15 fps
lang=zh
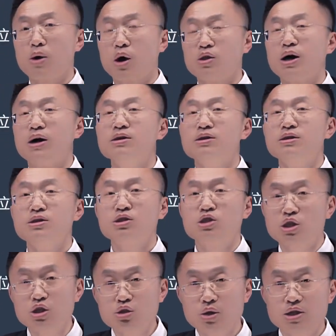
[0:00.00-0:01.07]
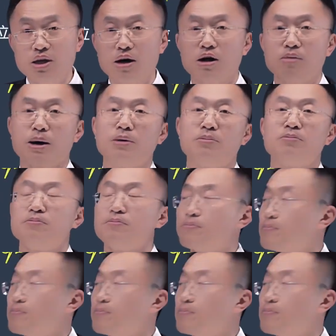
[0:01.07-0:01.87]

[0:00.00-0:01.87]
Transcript: 表的折算差额吗？